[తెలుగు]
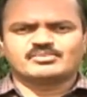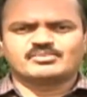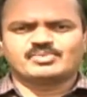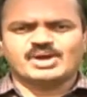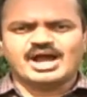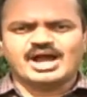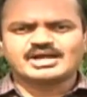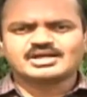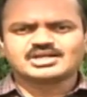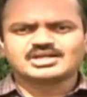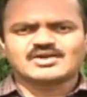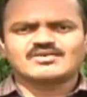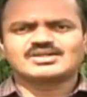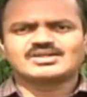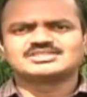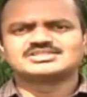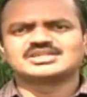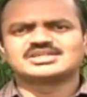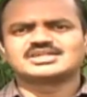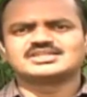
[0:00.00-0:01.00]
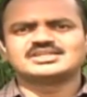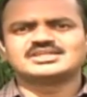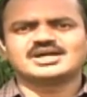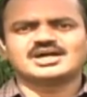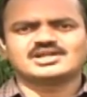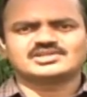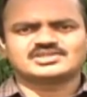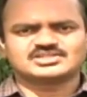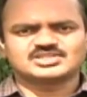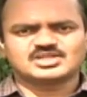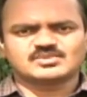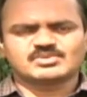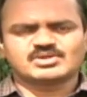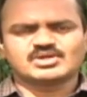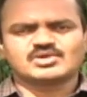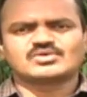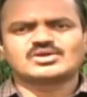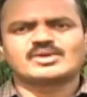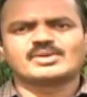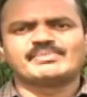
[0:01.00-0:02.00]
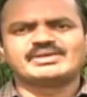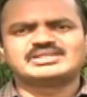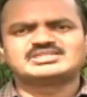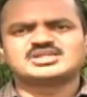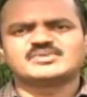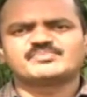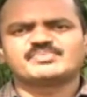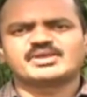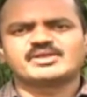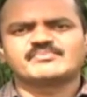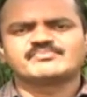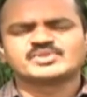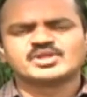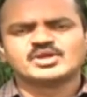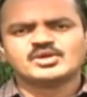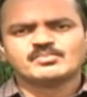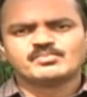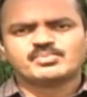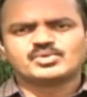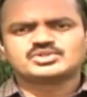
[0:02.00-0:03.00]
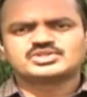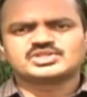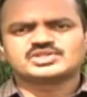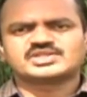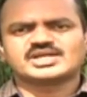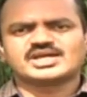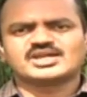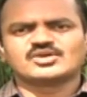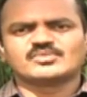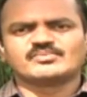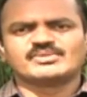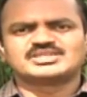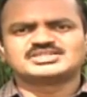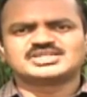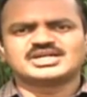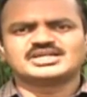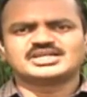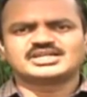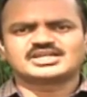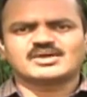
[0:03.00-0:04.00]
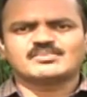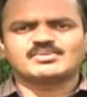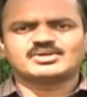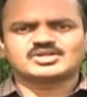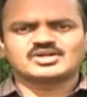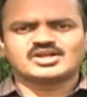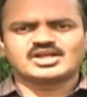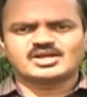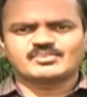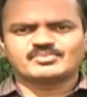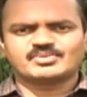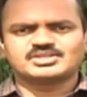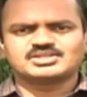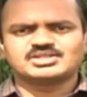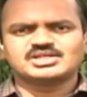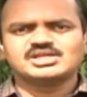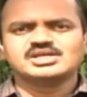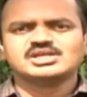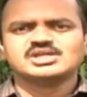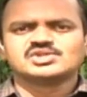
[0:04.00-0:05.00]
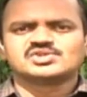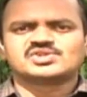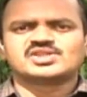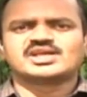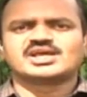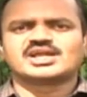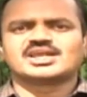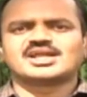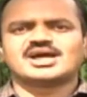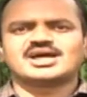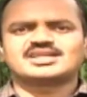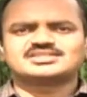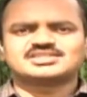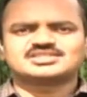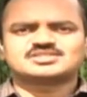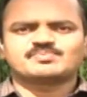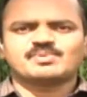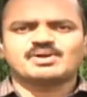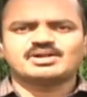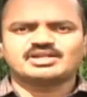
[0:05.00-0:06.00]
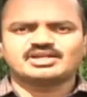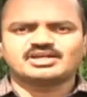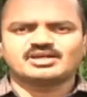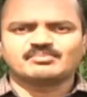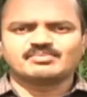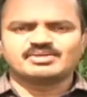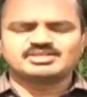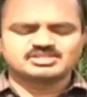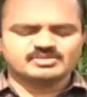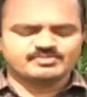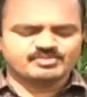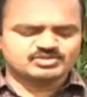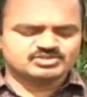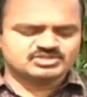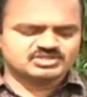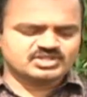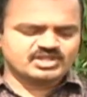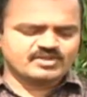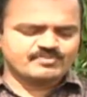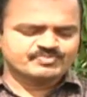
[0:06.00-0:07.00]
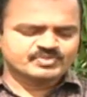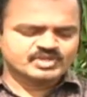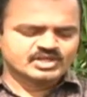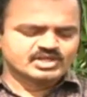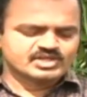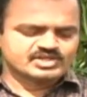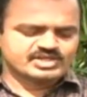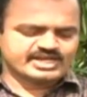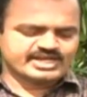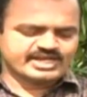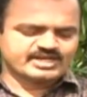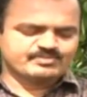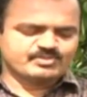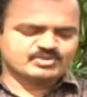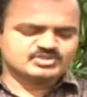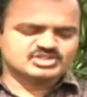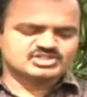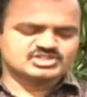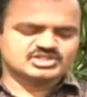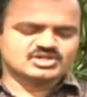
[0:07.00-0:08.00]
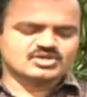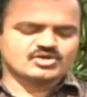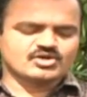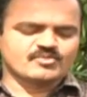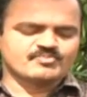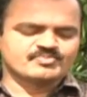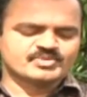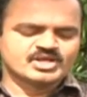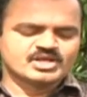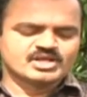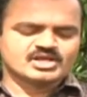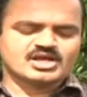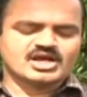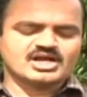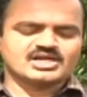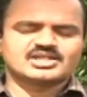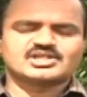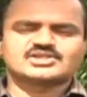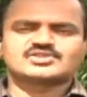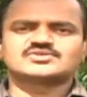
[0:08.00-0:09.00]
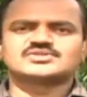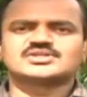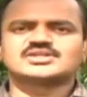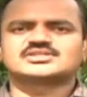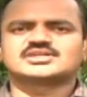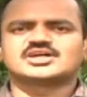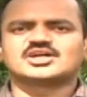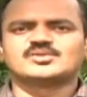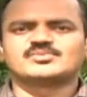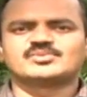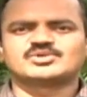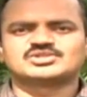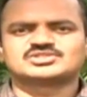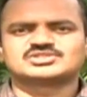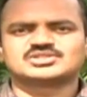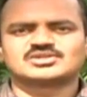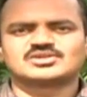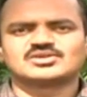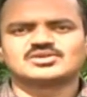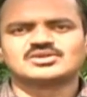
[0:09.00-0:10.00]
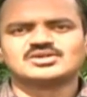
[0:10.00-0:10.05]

హంగ్ రావడం జరిగింది ఆ సందర్భంలో కూడా బీజేపీ పూర్తి స్థాయిలో మెజారిటీ రాబట్టలేకపోయింది సింగిల్ లార్జెస్ట్ పార్టీగా బీజేపీ వచ్చింది సెకండ్ పొజిషన్లో కాంగ్రెస్ ఉంది థర్డ్ పొజిషన్లో